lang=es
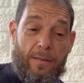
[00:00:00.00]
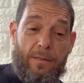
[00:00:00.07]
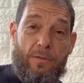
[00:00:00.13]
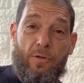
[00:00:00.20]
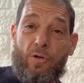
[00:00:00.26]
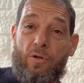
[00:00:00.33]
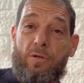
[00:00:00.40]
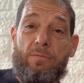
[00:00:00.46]

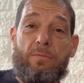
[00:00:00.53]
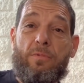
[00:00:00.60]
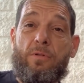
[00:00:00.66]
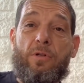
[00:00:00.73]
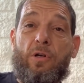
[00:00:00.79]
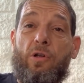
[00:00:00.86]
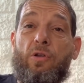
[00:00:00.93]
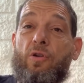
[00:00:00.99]
Yo
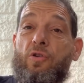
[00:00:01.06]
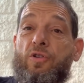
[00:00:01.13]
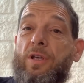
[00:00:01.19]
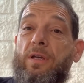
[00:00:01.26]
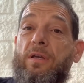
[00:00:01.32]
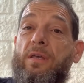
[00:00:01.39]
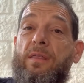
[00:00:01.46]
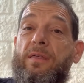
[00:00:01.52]
no lo
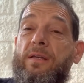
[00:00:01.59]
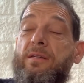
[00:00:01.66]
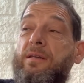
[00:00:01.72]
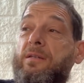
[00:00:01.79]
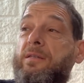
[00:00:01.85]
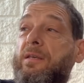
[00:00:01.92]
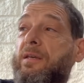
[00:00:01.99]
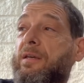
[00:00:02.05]
sé, quizás
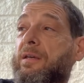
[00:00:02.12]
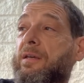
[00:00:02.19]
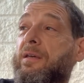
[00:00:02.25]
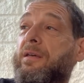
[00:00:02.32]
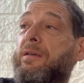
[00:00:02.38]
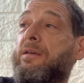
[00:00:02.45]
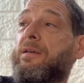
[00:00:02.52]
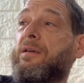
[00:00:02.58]

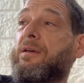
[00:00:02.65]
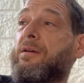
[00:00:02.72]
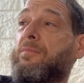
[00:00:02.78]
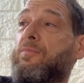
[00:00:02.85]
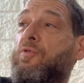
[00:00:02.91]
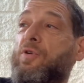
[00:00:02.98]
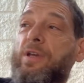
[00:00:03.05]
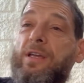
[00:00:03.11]
este,
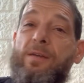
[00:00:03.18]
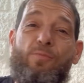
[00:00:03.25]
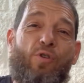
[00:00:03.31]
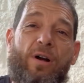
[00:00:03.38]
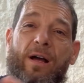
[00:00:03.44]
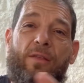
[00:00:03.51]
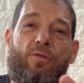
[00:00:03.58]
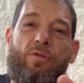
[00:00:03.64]
muy
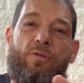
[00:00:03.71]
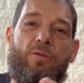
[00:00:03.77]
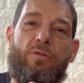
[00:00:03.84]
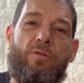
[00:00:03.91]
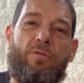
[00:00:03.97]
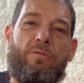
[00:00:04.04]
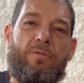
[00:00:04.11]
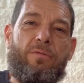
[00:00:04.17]
equivocado, ¿no?
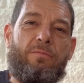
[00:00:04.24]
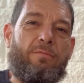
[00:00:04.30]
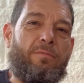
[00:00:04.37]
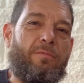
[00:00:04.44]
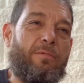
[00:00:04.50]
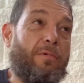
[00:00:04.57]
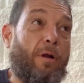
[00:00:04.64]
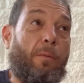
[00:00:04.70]
Con,
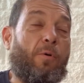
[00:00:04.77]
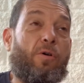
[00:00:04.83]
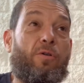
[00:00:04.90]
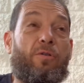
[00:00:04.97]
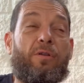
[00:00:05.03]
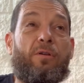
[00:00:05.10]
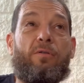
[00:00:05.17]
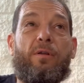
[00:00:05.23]
a lo mejor
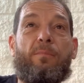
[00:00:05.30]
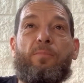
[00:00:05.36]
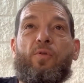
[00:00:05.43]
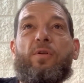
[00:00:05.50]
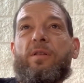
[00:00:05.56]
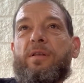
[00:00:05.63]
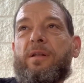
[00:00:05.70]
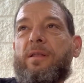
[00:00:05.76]
no tengo ni
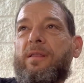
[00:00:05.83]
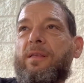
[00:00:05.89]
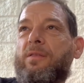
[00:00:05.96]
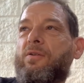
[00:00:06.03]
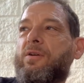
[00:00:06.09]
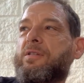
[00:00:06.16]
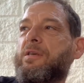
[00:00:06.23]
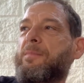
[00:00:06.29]
puñetera idea de
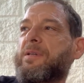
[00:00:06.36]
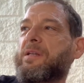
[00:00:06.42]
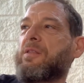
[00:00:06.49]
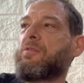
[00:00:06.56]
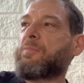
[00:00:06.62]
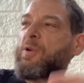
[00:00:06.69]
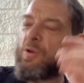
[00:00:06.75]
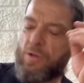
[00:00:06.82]
lo que está
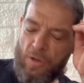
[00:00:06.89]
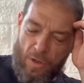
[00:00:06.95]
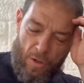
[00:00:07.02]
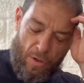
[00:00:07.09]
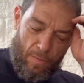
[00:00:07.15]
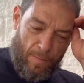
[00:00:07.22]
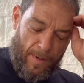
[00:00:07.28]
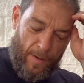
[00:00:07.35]
pasando, pero,
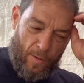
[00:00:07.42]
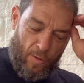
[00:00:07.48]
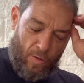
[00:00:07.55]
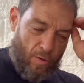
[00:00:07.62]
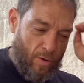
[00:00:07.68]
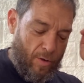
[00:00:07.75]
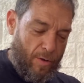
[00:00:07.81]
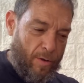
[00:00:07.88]
pero
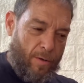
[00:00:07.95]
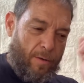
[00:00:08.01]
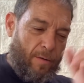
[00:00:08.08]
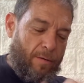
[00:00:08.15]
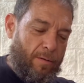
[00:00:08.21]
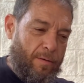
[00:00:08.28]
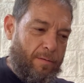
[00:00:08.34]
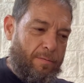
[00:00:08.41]

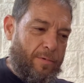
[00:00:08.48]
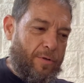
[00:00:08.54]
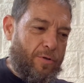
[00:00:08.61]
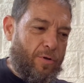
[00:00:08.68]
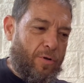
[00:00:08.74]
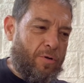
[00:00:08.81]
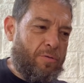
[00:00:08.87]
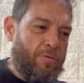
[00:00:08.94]

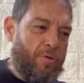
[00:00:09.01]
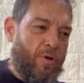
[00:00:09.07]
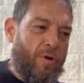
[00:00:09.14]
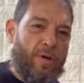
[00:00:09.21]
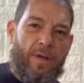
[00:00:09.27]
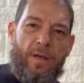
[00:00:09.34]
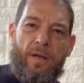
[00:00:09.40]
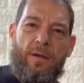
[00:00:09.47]
yo
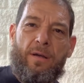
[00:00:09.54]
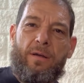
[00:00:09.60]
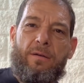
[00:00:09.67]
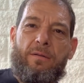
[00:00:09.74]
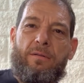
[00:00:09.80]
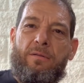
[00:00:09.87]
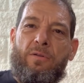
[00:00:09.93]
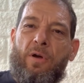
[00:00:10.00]
no, eh,
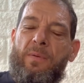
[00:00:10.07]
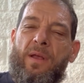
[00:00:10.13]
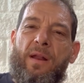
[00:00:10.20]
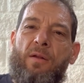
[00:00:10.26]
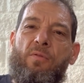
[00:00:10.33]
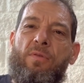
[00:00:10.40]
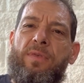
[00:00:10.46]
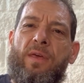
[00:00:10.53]
no habían
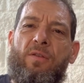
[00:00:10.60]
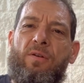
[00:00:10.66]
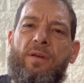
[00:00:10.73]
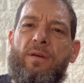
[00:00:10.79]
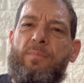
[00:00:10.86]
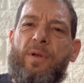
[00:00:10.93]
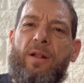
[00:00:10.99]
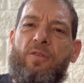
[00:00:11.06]
anunciado
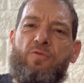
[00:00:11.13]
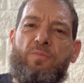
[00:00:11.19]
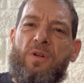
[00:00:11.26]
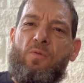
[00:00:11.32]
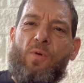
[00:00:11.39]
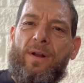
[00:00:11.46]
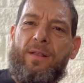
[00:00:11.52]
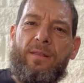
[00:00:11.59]
que para
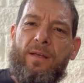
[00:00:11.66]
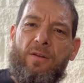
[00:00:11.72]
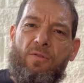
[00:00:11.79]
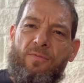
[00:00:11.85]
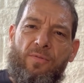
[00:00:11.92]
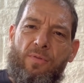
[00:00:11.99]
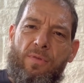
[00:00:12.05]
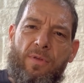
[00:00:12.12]
2040 no
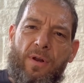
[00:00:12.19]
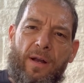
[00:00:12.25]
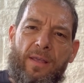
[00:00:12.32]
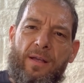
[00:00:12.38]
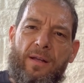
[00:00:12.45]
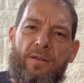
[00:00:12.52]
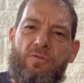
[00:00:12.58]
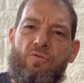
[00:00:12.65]

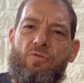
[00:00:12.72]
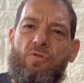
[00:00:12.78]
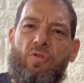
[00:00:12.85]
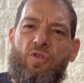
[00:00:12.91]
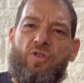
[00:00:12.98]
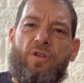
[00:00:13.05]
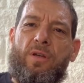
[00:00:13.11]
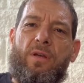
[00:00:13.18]
funcionaría ningún
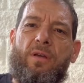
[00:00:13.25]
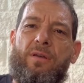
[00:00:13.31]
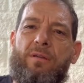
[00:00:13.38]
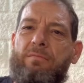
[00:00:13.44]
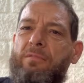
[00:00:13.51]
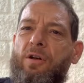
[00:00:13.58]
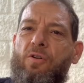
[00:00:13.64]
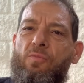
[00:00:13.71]
coche
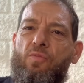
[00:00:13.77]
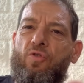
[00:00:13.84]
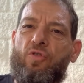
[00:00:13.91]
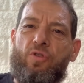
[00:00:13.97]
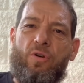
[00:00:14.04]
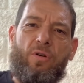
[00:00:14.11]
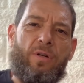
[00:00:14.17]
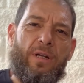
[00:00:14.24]
de
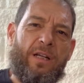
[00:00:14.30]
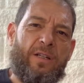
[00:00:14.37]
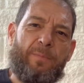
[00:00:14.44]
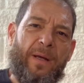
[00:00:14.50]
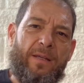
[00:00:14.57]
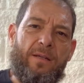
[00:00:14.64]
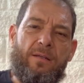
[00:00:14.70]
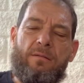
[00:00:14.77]
combustión en
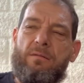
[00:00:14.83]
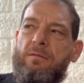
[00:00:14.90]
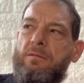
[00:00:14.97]
España.